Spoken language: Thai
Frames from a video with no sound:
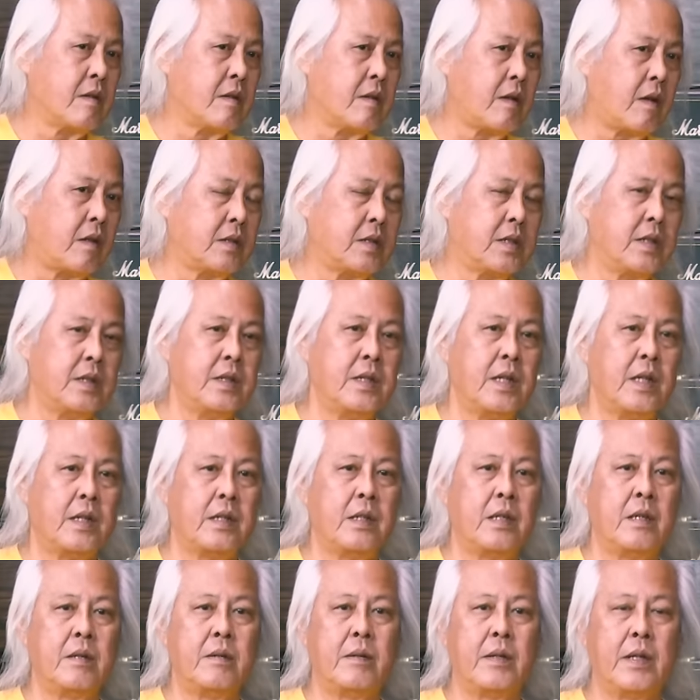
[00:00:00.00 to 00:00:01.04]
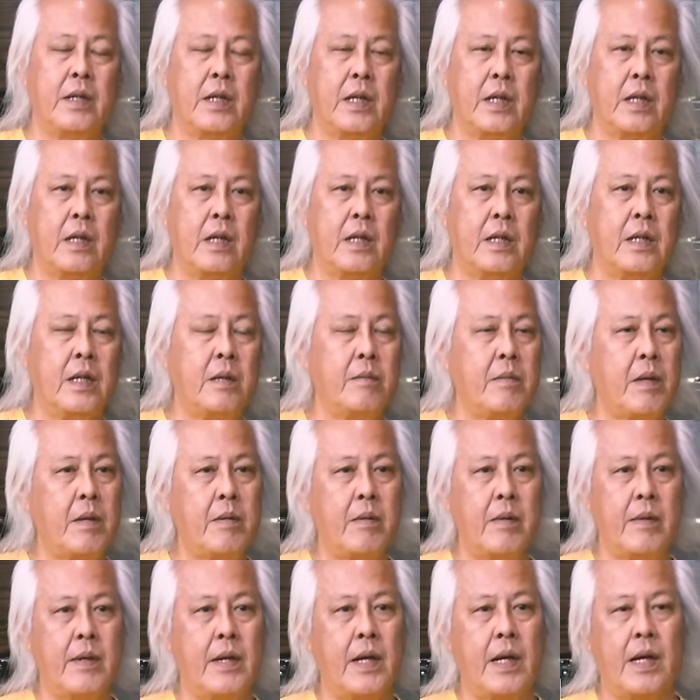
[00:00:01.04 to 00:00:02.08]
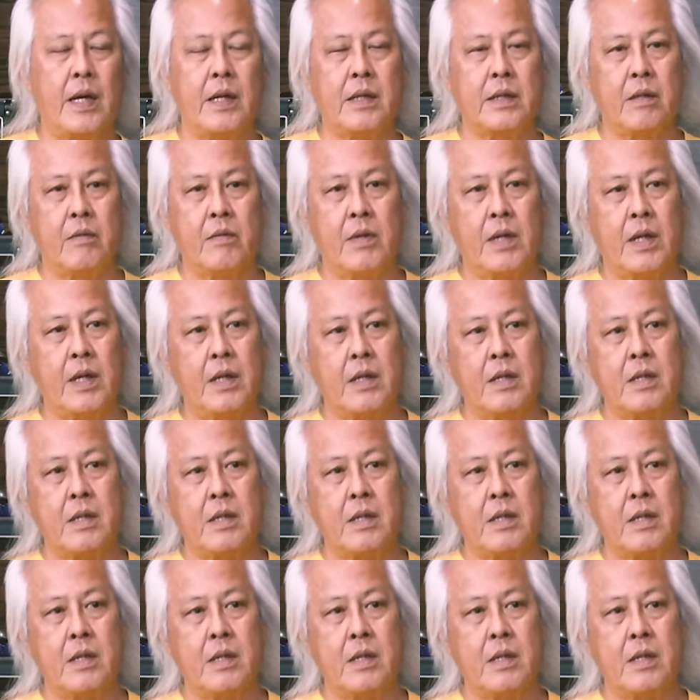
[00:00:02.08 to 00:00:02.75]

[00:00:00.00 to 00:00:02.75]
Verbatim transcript: ร้อนชื้นเย็นคืออย่างนี้อันนี้ไม่มีปัญหาแต่ว่า